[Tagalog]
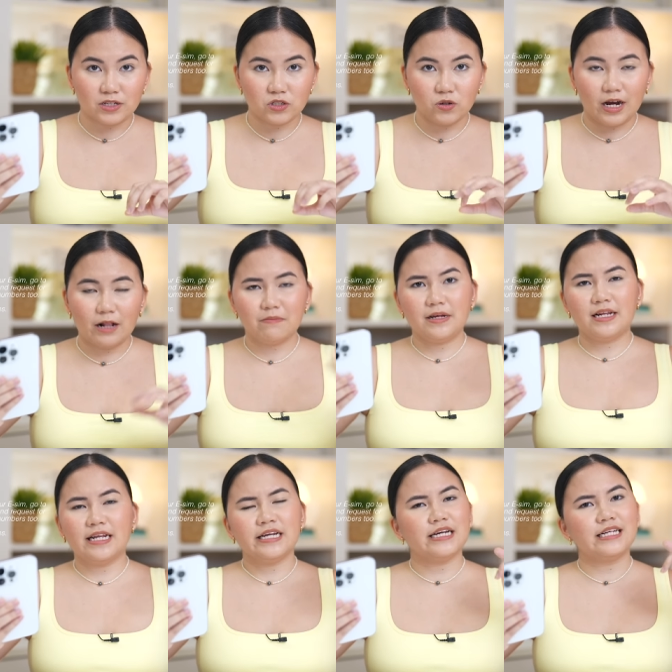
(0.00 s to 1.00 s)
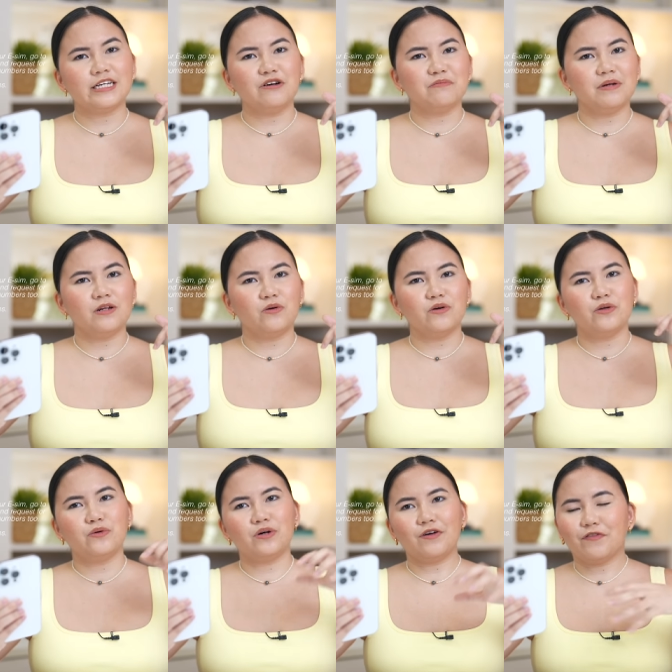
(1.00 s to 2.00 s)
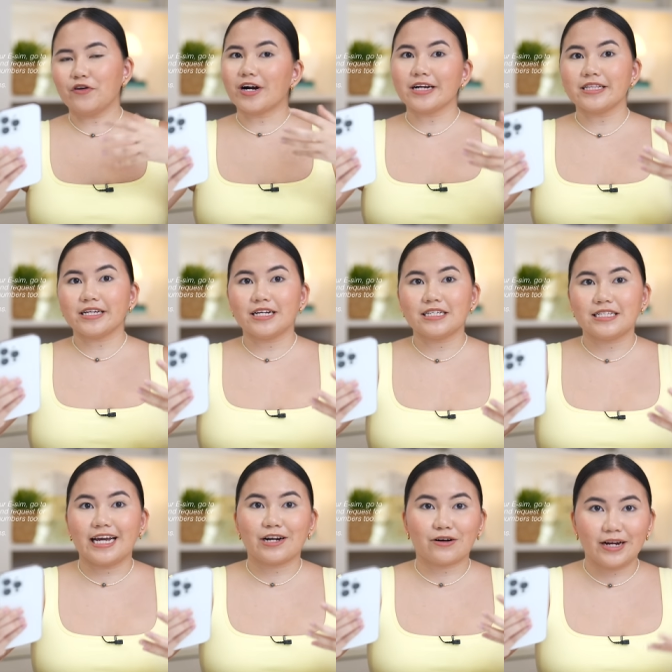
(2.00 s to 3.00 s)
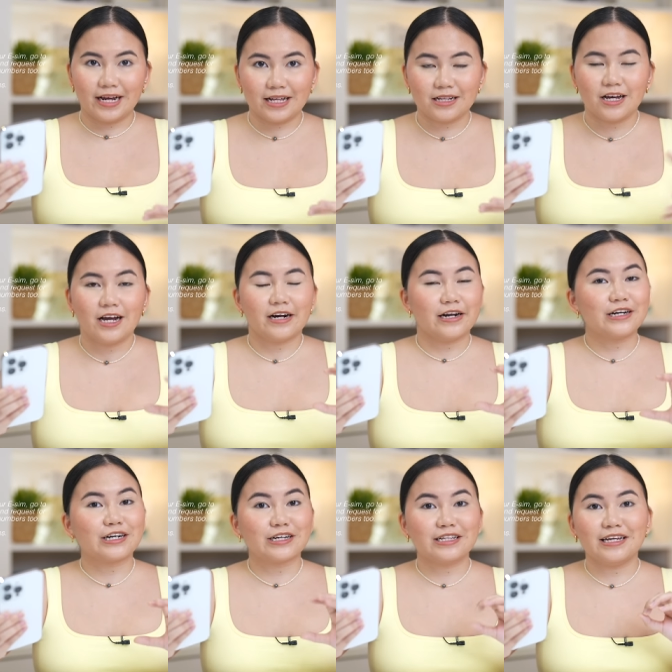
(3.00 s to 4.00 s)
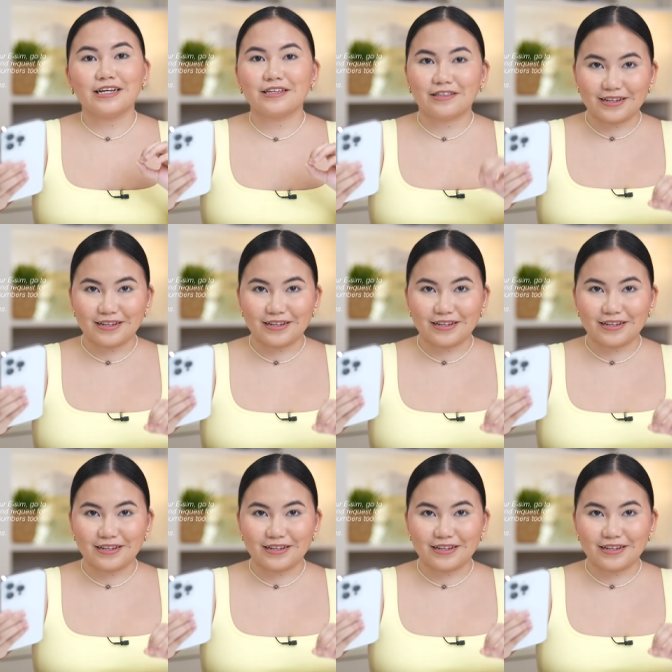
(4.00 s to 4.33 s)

So, I'll be linking down below yung a few articles I read regarding